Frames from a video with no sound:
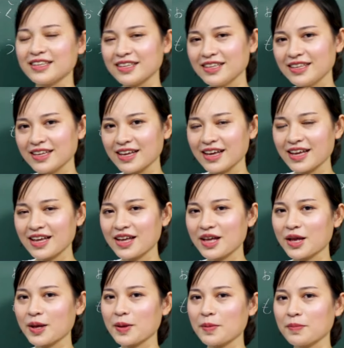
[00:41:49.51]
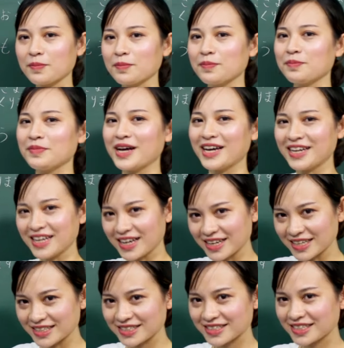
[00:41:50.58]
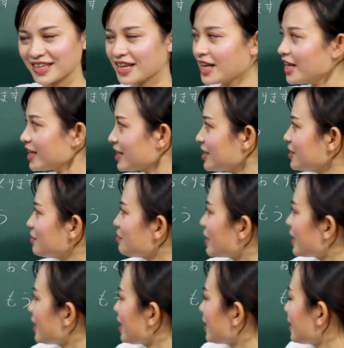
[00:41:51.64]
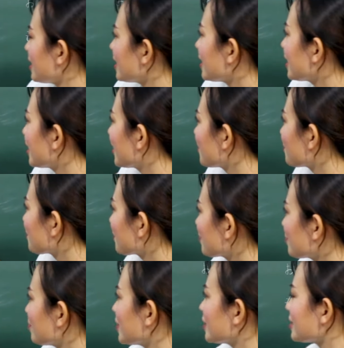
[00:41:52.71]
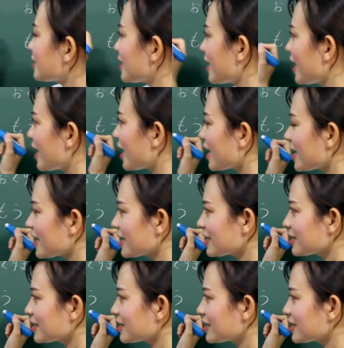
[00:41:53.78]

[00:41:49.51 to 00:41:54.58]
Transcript: Iie mada desu. Cái từ mada này mình sẽ